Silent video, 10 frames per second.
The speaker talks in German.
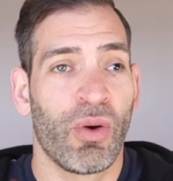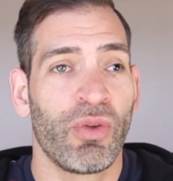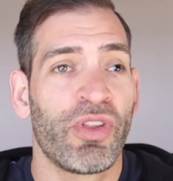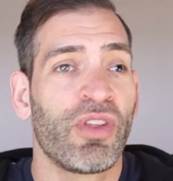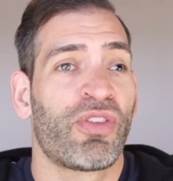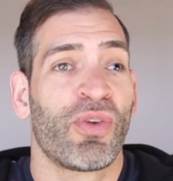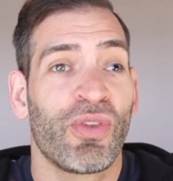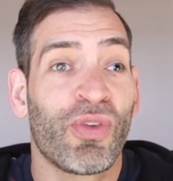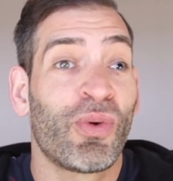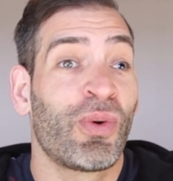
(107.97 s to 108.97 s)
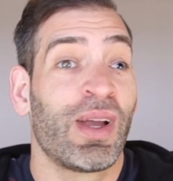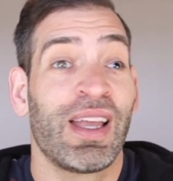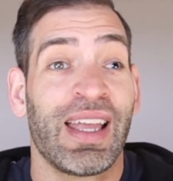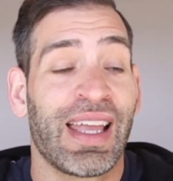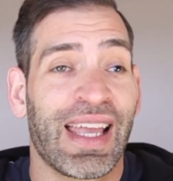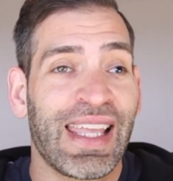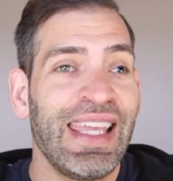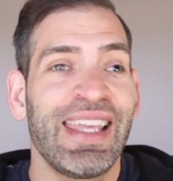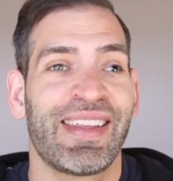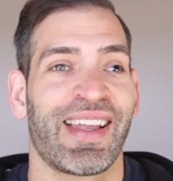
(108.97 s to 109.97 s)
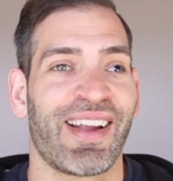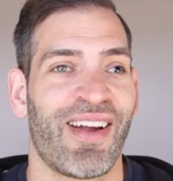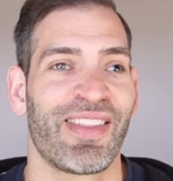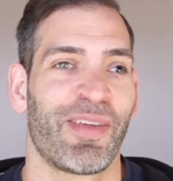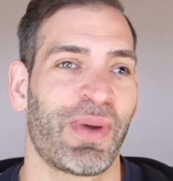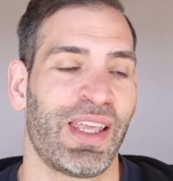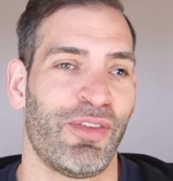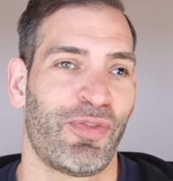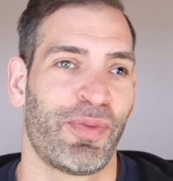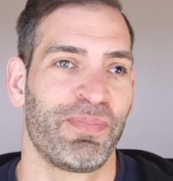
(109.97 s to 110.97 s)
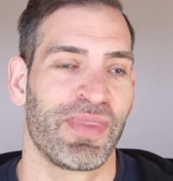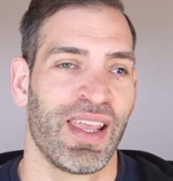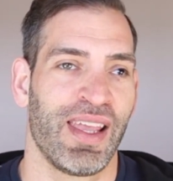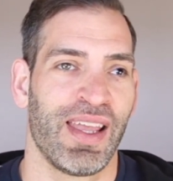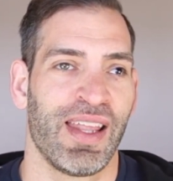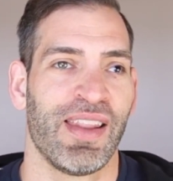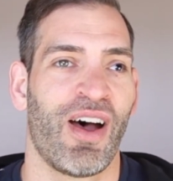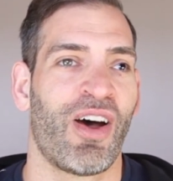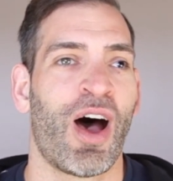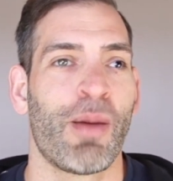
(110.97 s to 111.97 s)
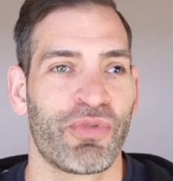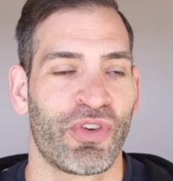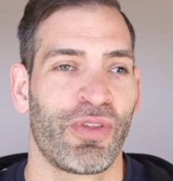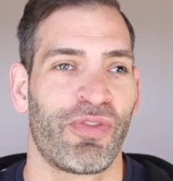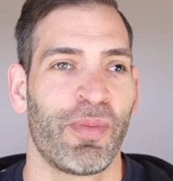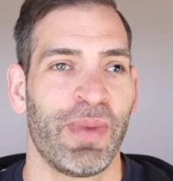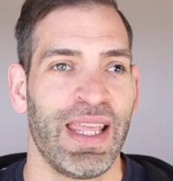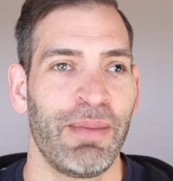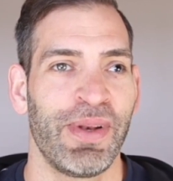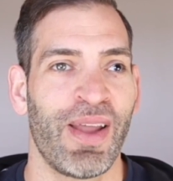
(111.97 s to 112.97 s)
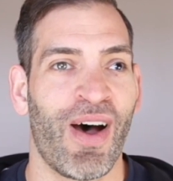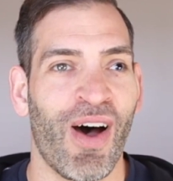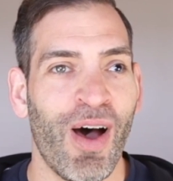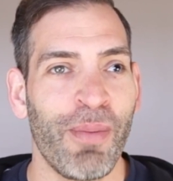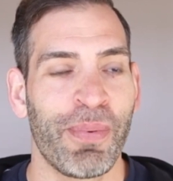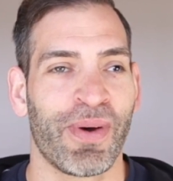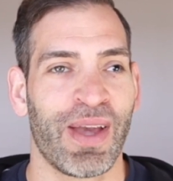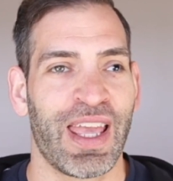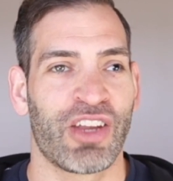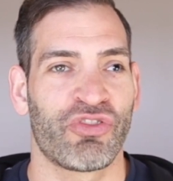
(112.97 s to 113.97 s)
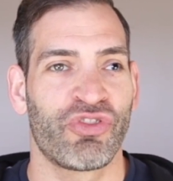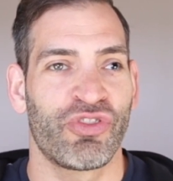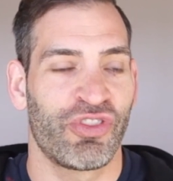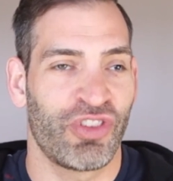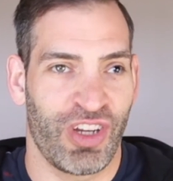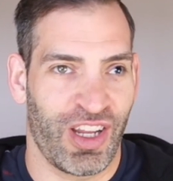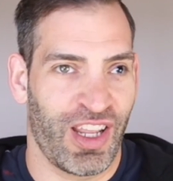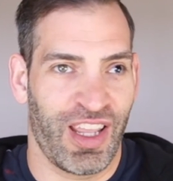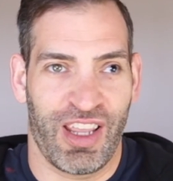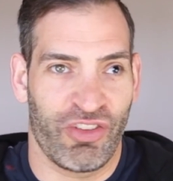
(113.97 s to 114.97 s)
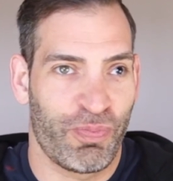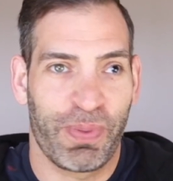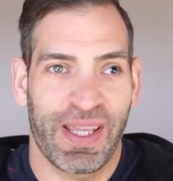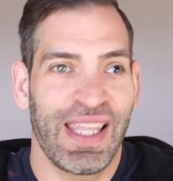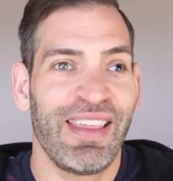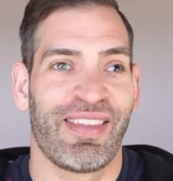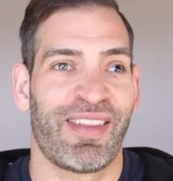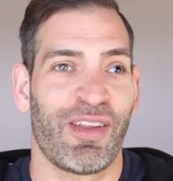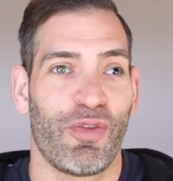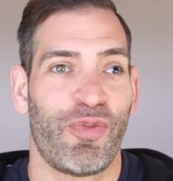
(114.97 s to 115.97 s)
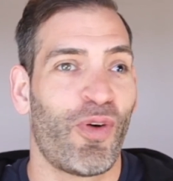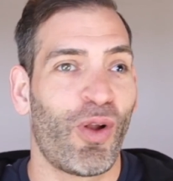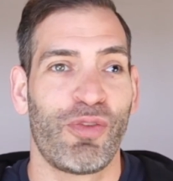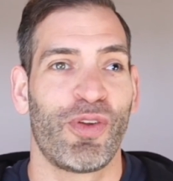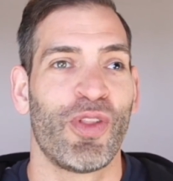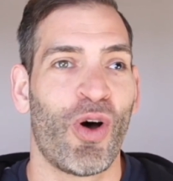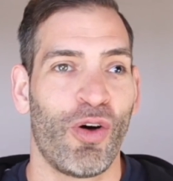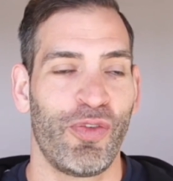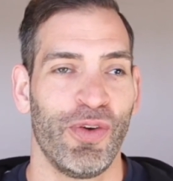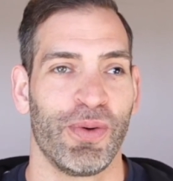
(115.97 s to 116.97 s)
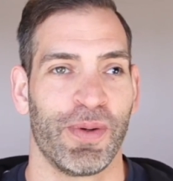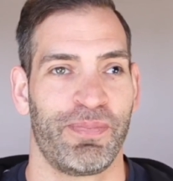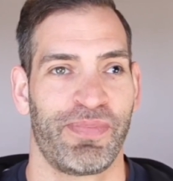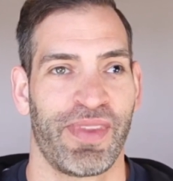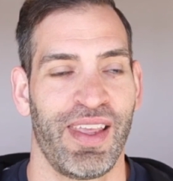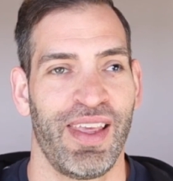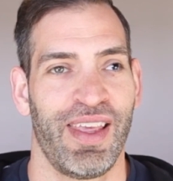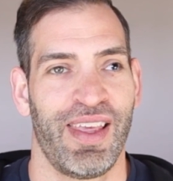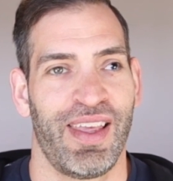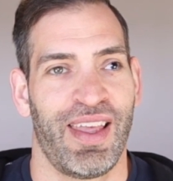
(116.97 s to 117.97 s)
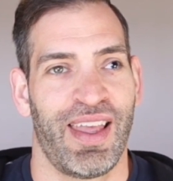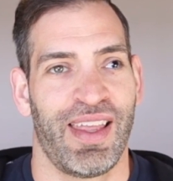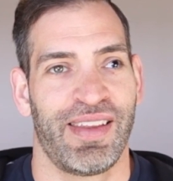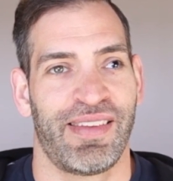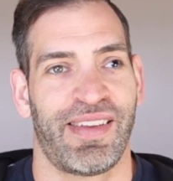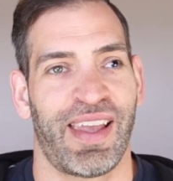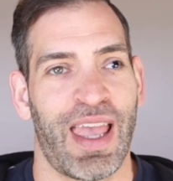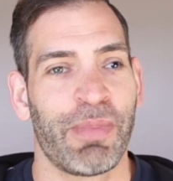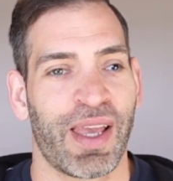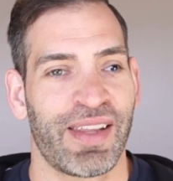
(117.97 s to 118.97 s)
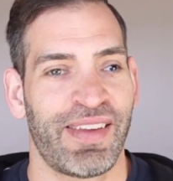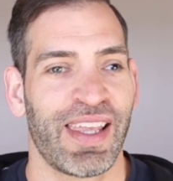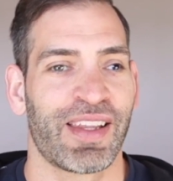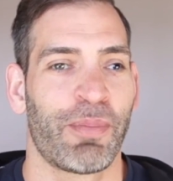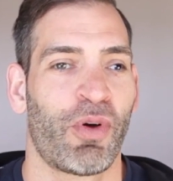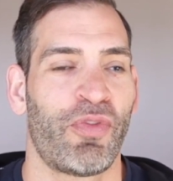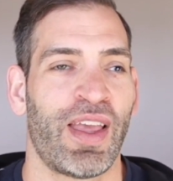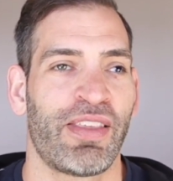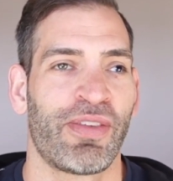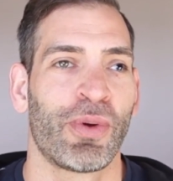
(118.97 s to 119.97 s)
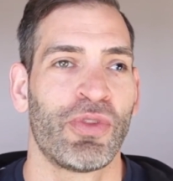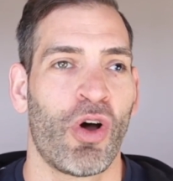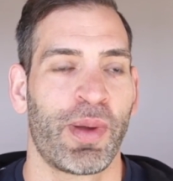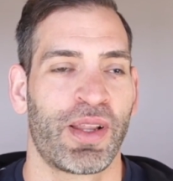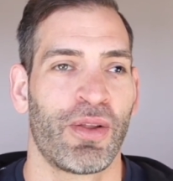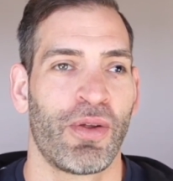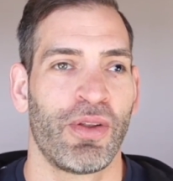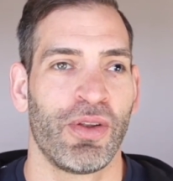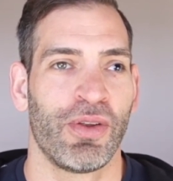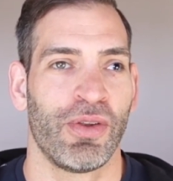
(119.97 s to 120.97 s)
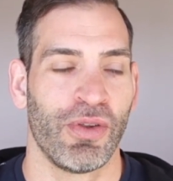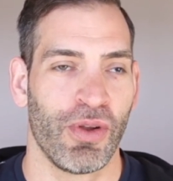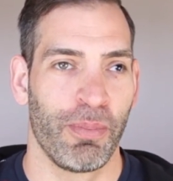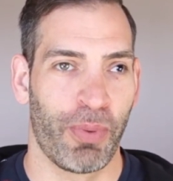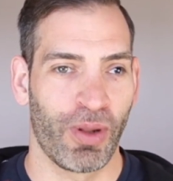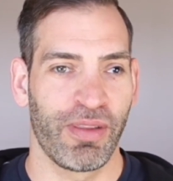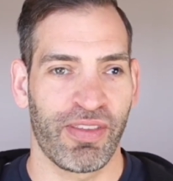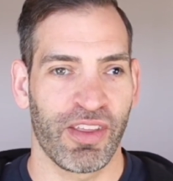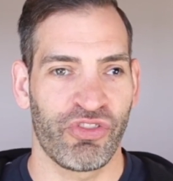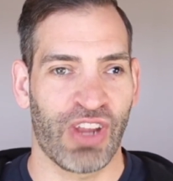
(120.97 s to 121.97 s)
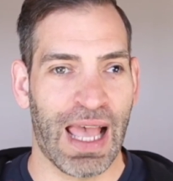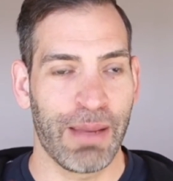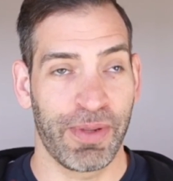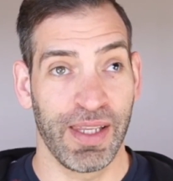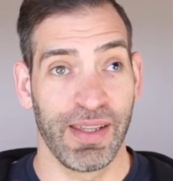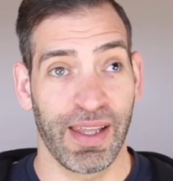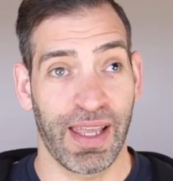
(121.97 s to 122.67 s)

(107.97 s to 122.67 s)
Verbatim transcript: Und so, so riecht der ganze Brief nach Abschluss vom Leben, aber er sprießt voll von Hoffnung. Der emeritierte Professor Norbert L Bolz schreibt in